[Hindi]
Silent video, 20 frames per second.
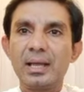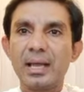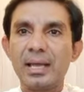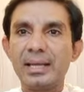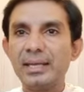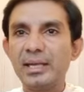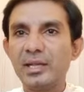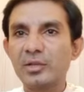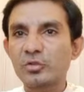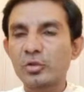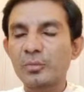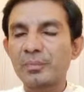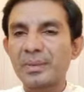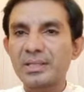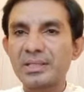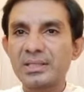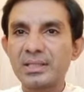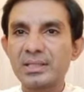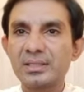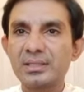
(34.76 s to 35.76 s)
एन ए एक सौ
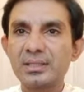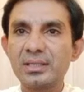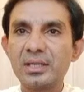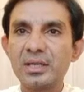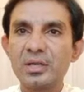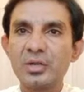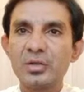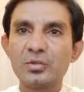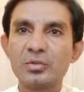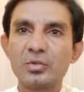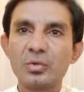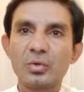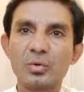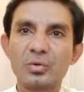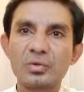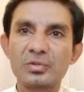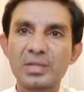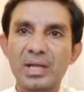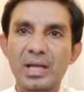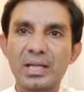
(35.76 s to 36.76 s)
पच्चीस
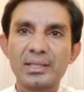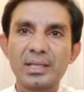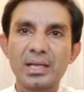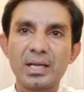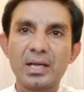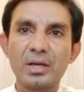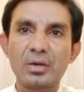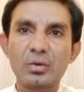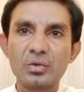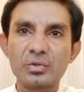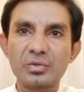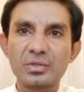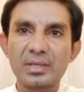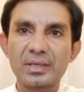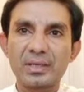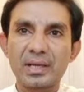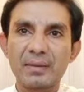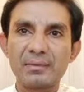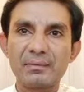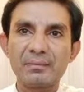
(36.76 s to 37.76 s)
जो सांदा
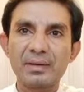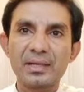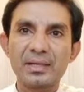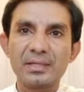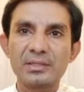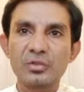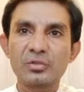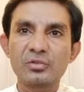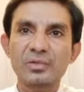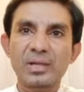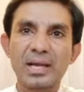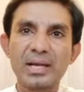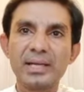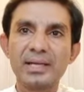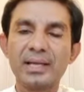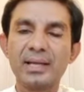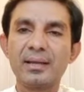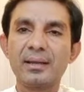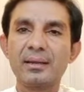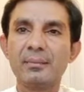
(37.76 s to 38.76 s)
गुलशर रावी वाली जो
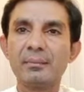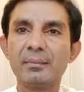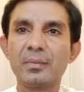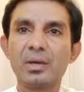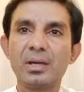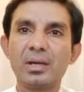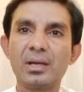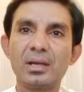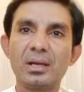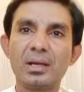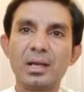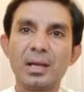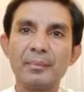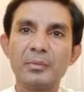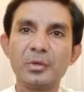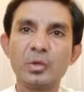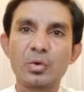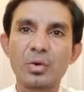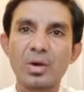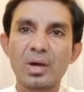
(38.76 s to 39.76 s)
साइड है
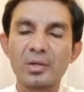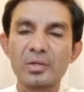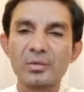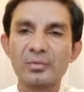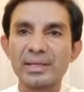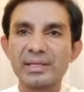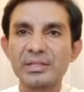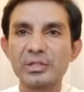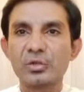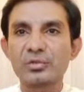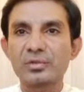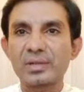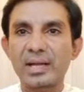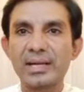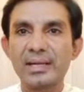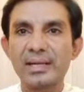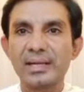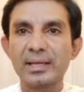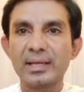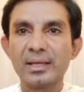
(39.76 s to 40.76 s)
एम ई ओ कॉलेज वाली जो
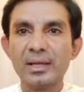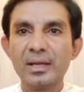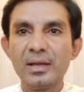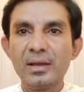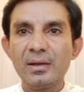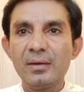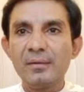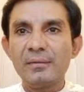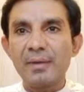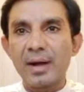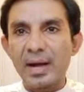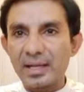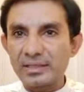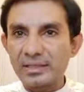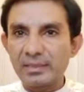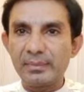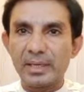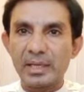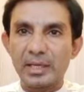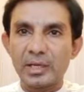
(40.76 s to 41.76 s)
साइड है वहाँ
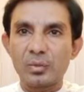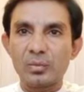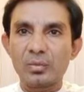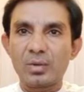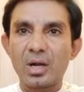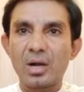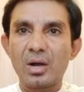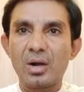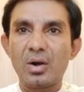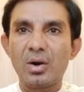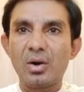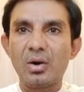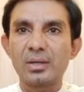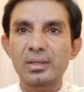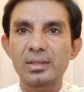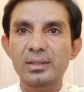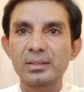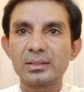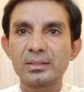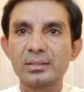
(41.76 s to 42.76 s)
से मैं लड़ूँगा
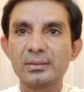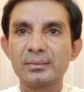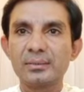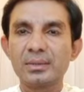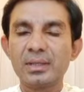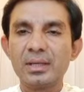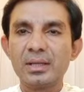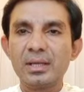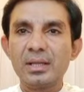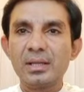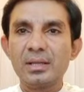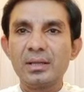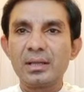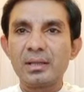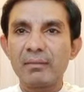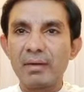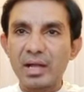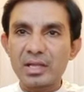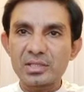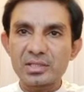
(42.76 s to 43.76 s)
और
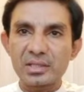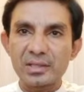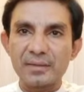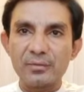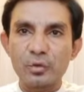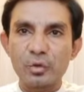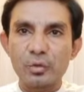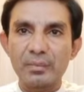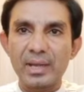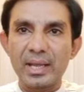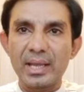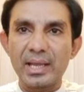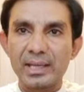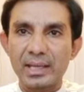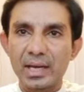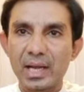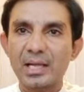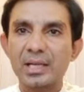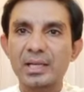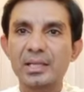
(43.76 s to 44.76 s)
नवाज़ शरीफ को मैं
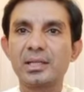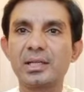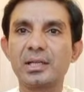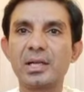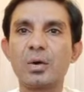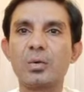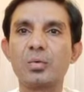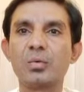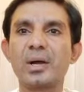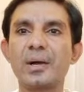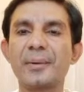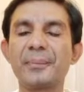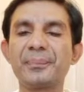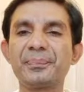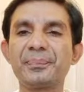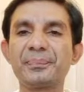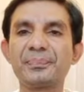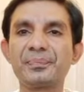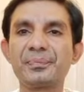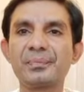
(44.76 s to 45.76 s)
हरा के दिखाऊँगा
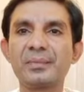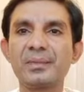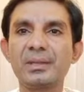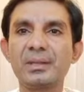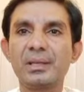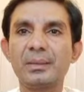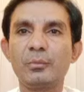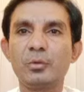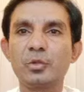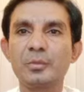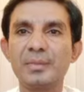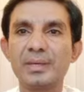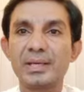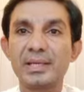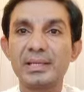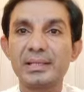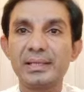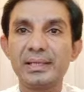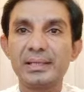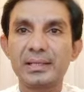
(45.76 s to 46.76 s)
कि मुझ में
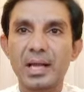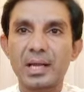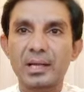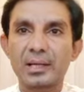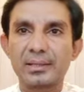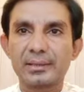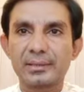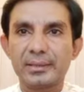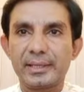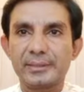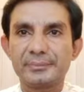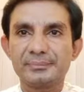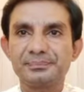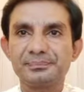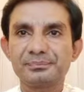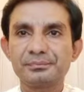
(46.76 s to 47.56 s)
कितनी ताकत है